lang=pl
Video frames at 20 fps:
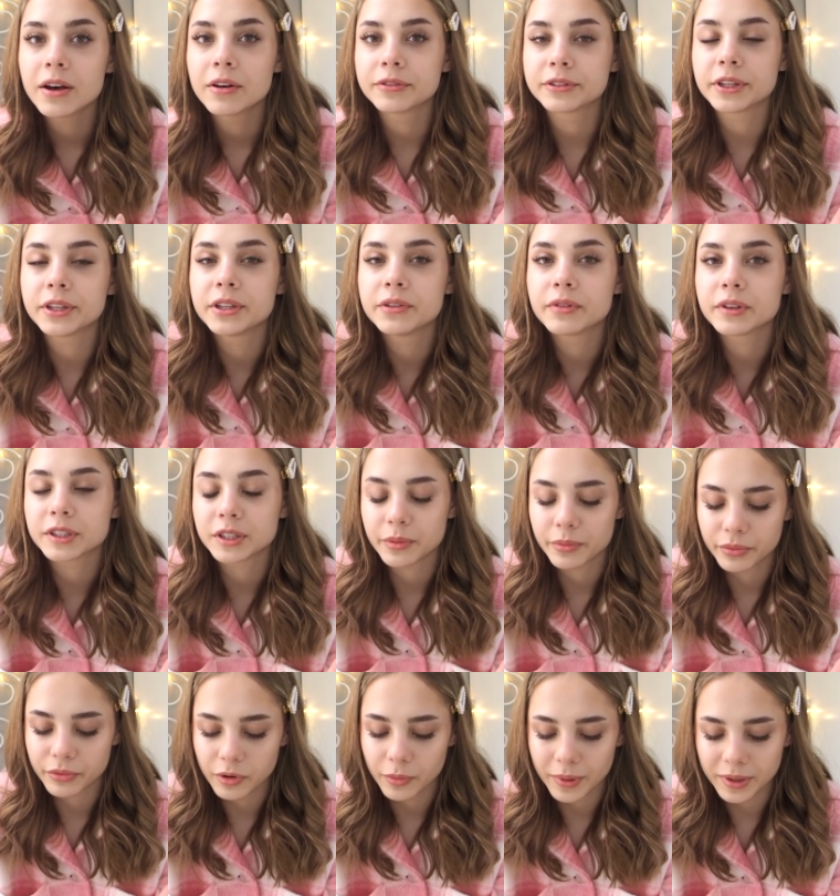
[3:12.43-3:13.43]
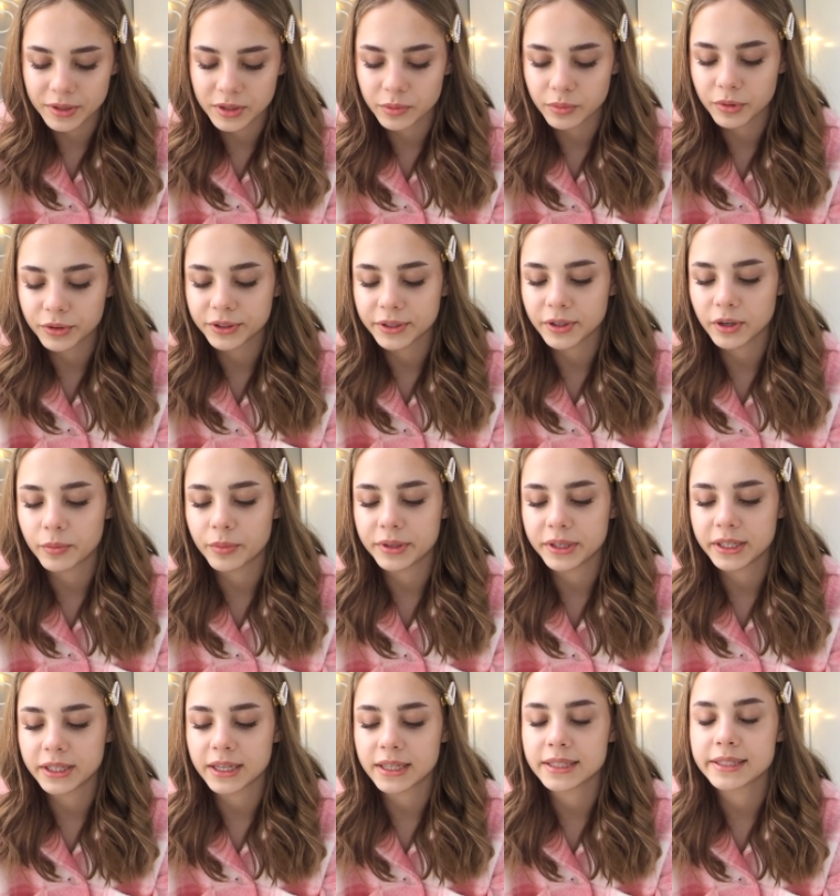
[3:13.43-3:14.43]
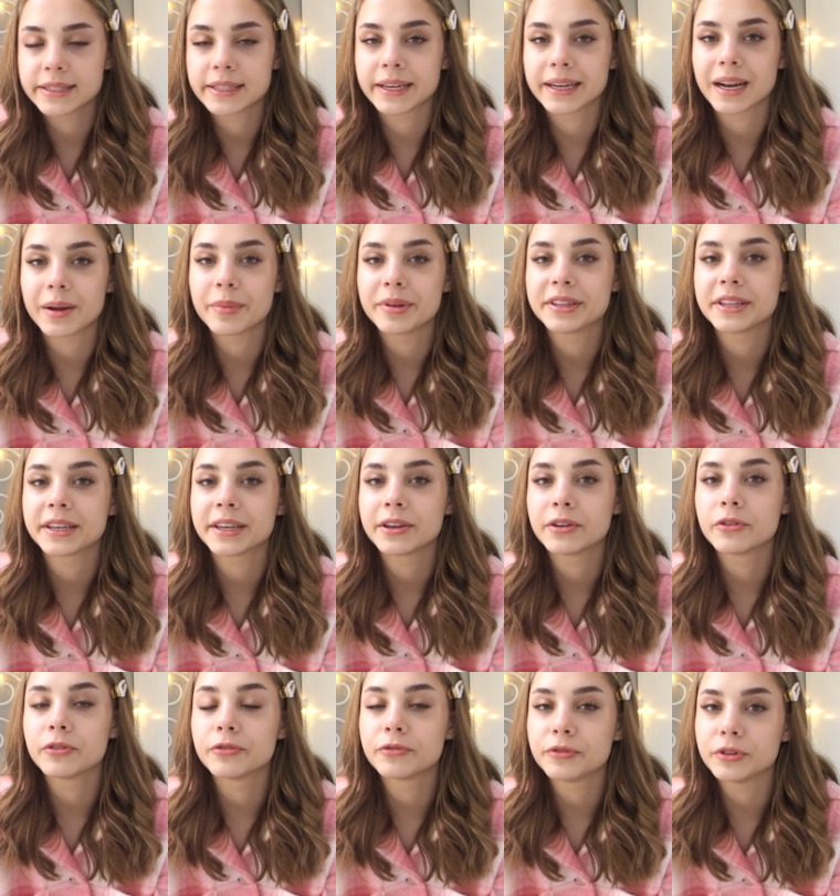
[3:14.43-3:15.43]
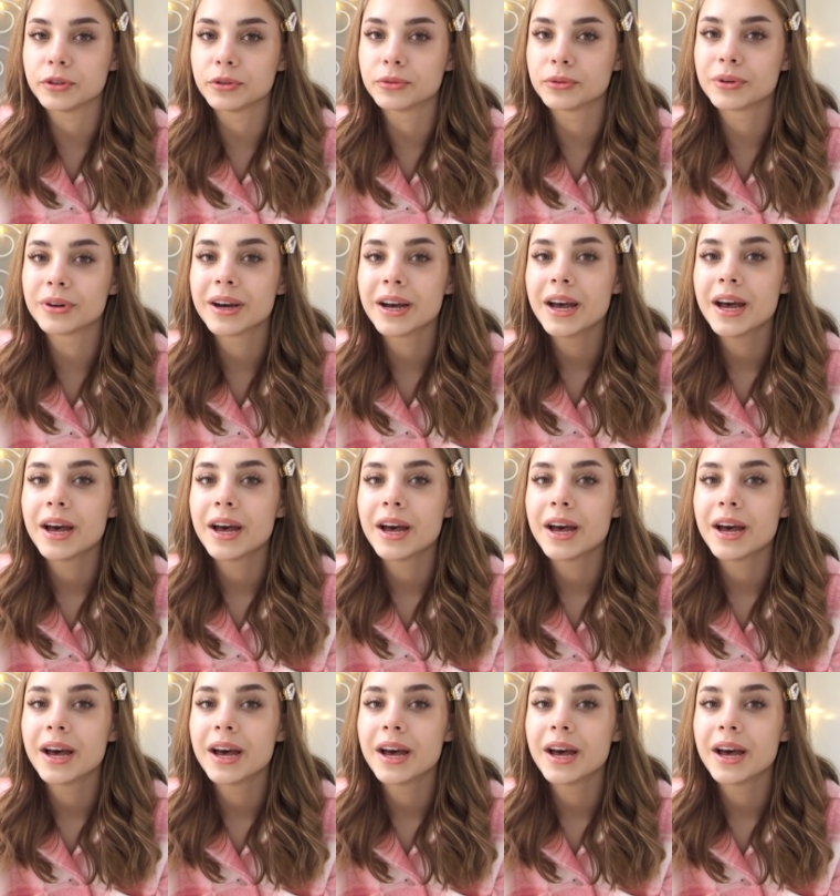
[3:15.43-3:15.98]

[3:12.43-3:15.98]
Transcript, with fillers: Wtedy właśnie było bardzo modne robienie na Instagramie takiego feedu,